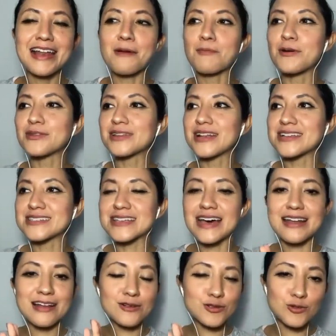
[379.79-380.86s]
la pueden
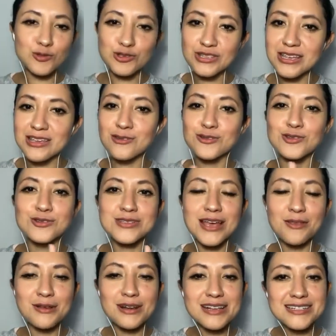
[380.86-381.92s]
utilizar sus niños,
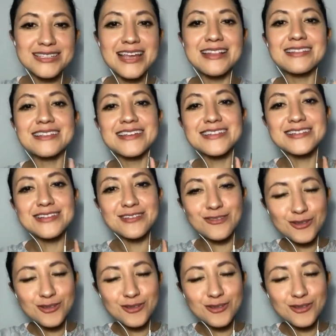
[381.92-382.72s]
sus adolescentes,